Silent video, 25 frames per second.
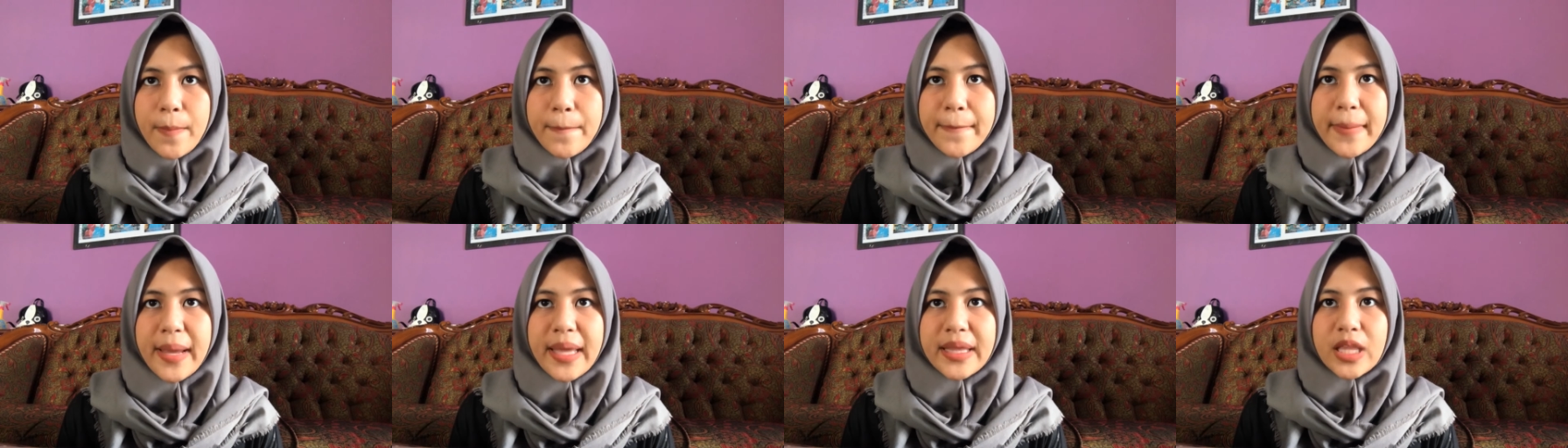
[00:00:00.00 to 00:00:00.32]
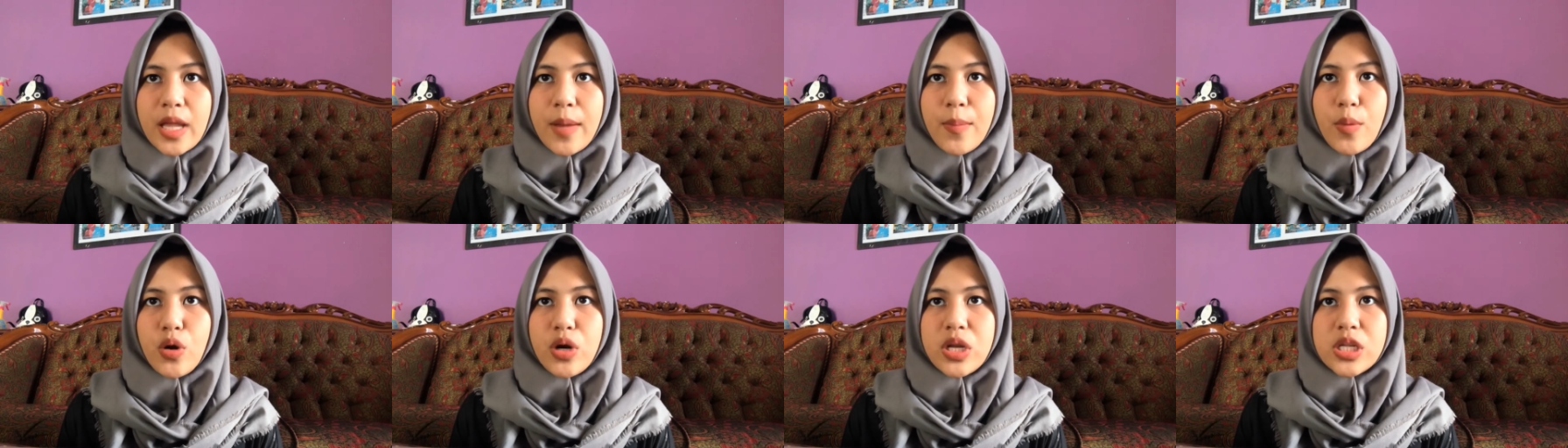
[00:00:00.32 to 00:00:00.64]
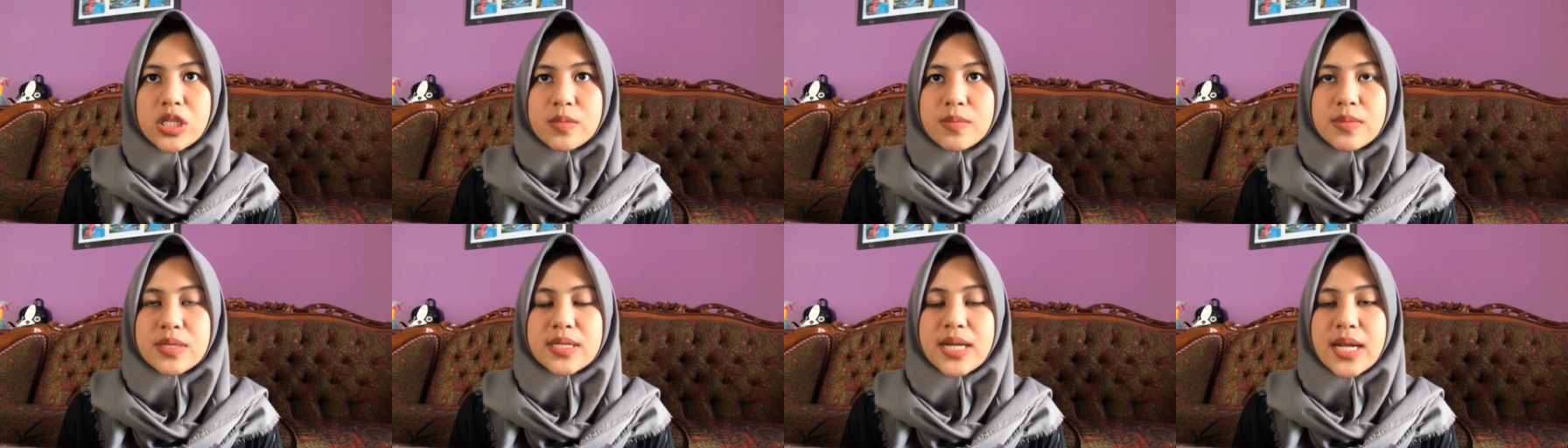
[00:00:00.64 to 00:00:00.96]

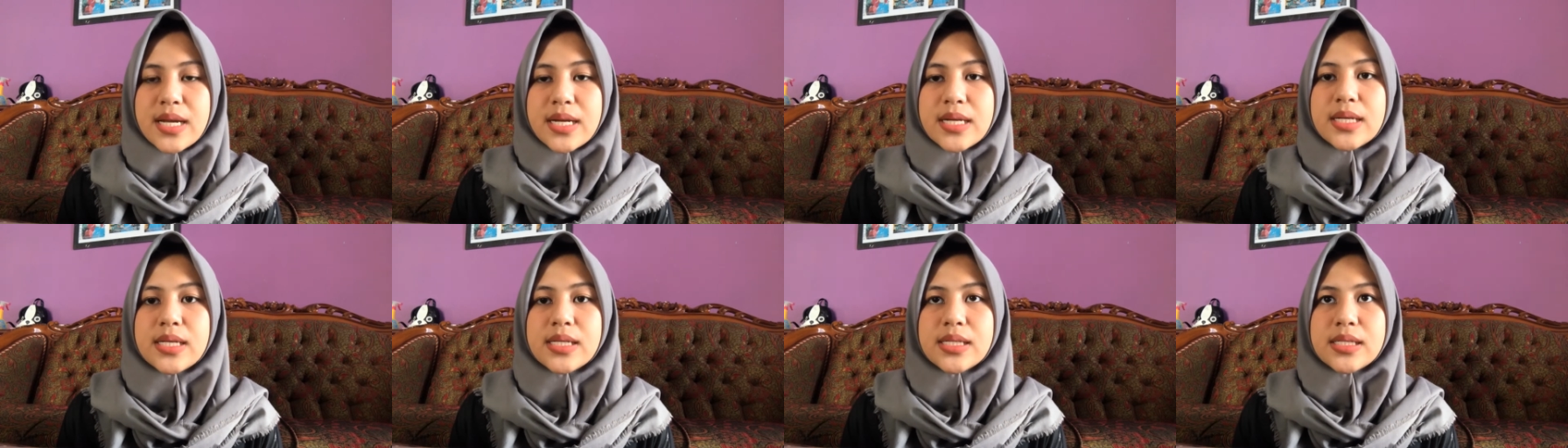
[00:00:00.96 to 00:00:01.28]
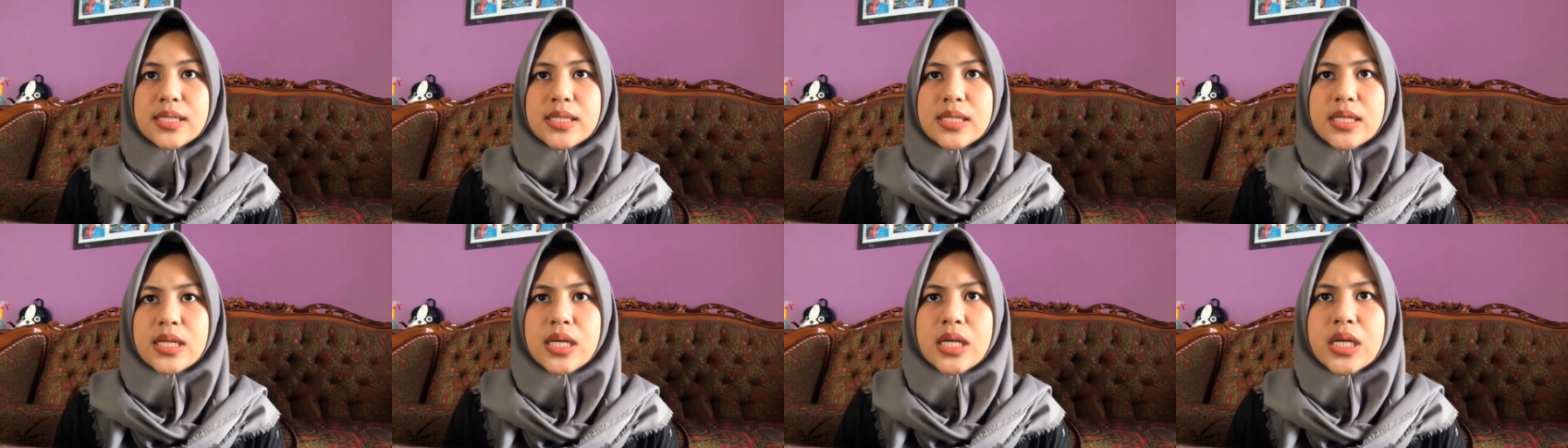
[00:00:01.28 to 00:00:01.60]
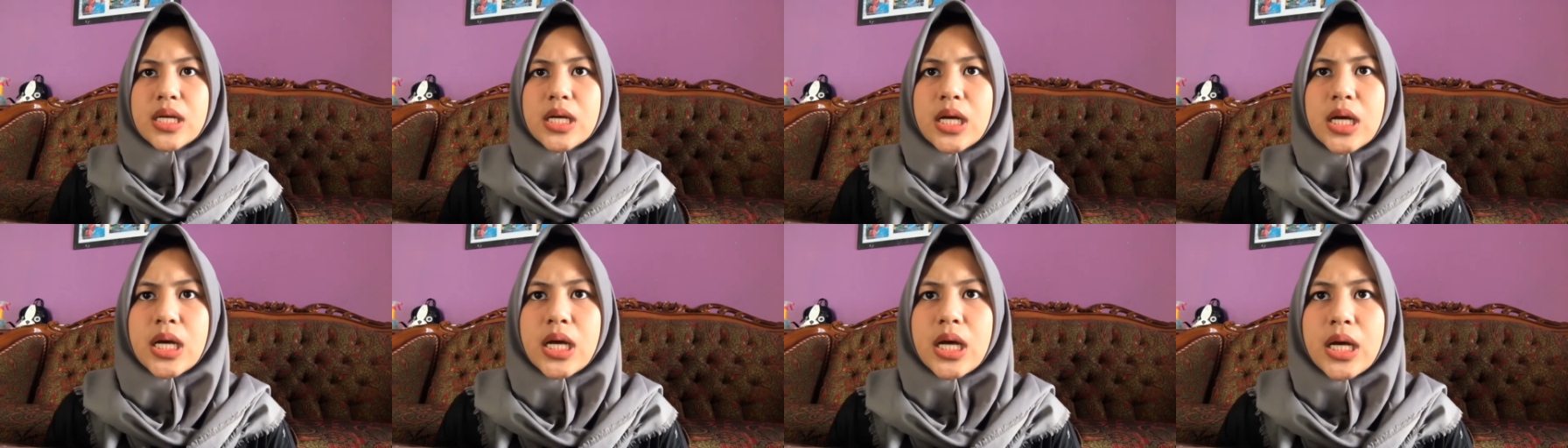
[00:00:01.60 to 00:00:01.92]
metabolisme dan
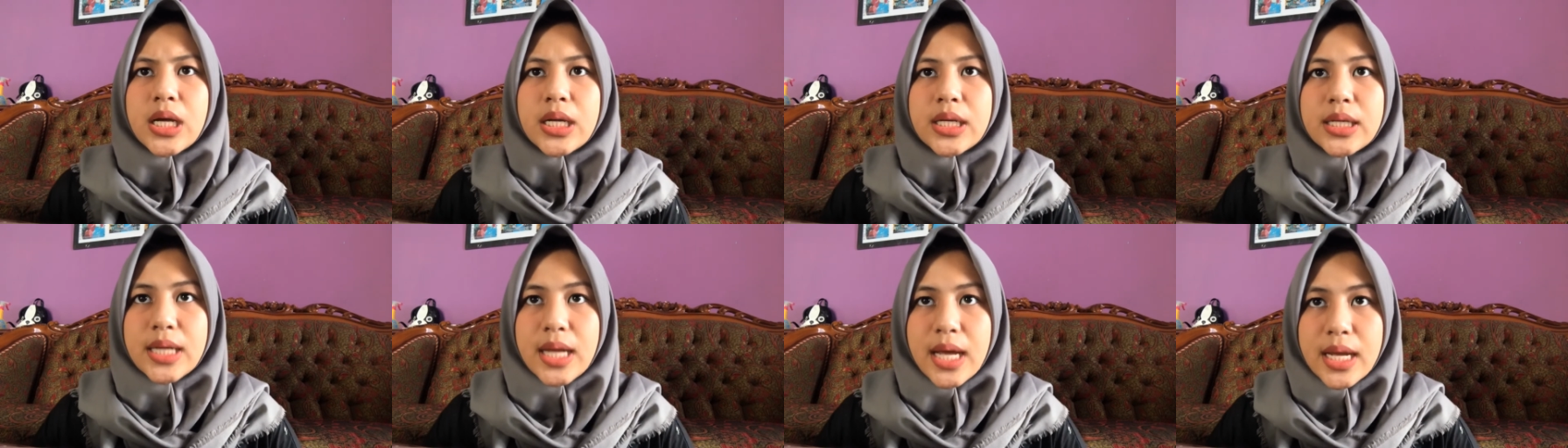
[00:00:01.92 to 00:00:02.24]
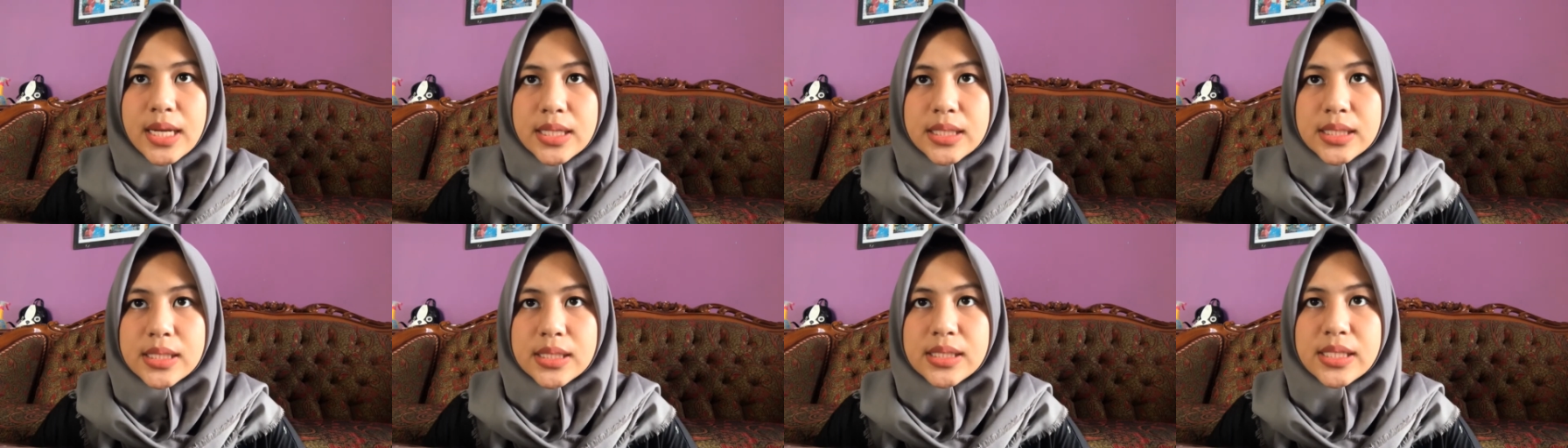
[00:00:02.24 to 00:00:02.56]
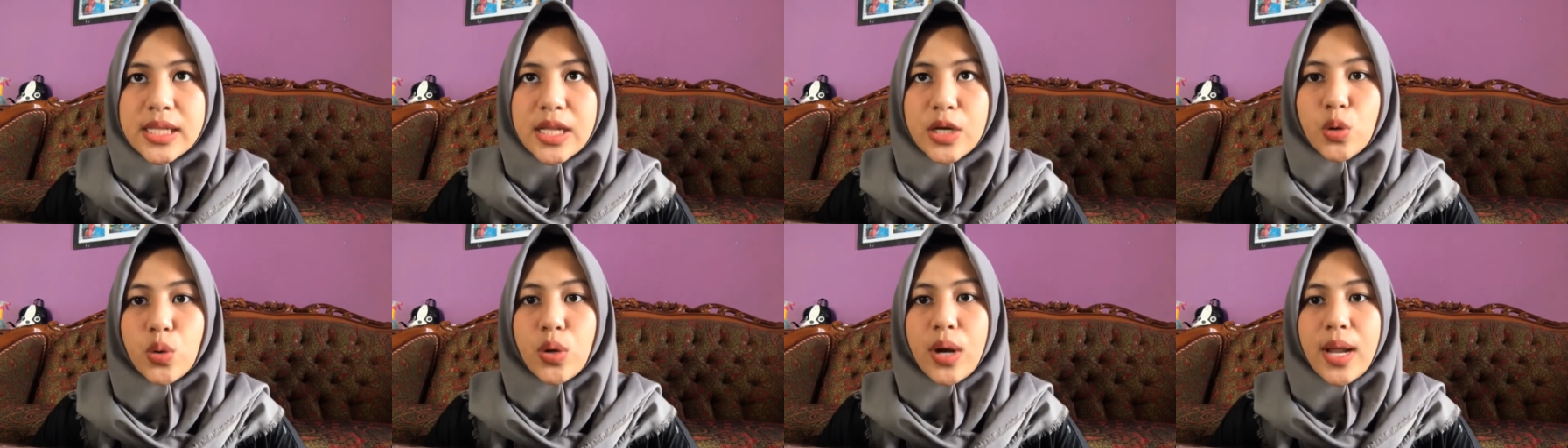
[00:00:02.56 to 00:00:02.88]
dan
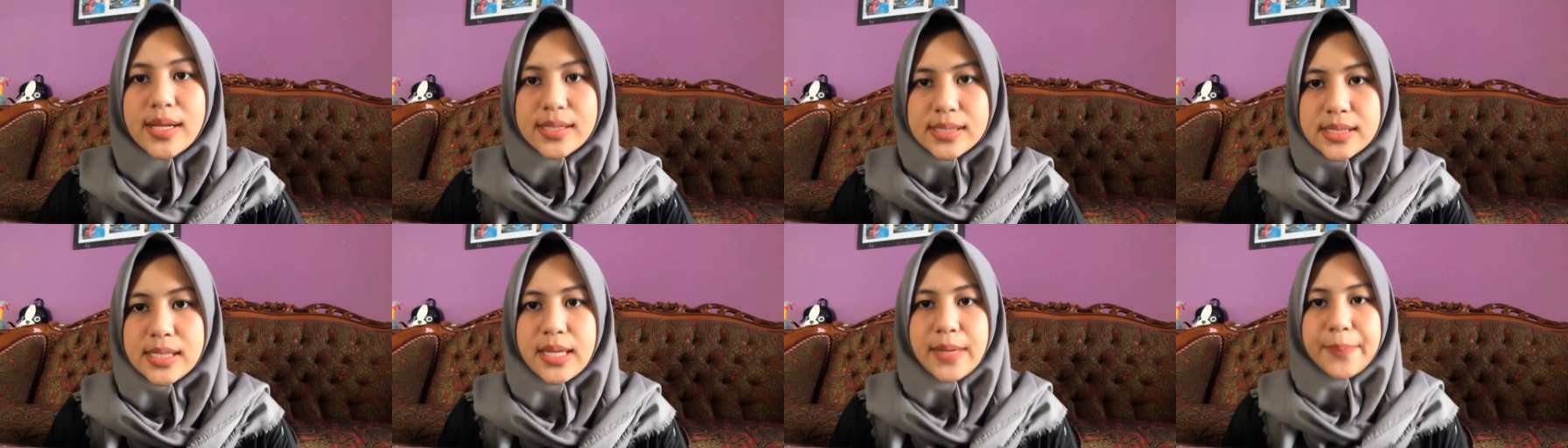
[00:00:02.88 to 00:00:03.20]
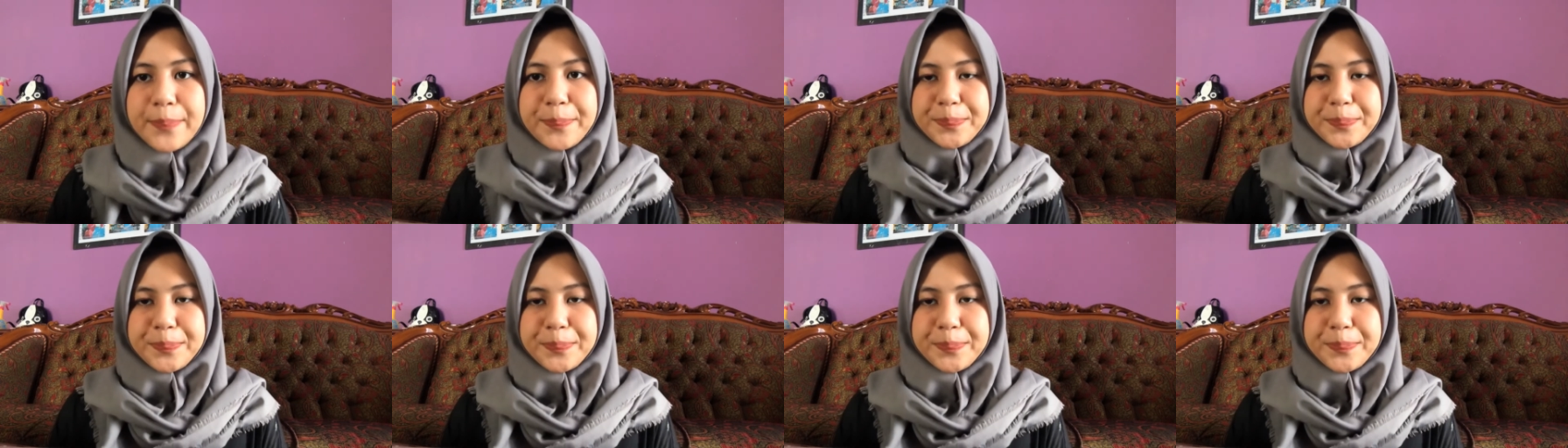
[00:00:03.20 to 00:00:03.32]
sirkulasi.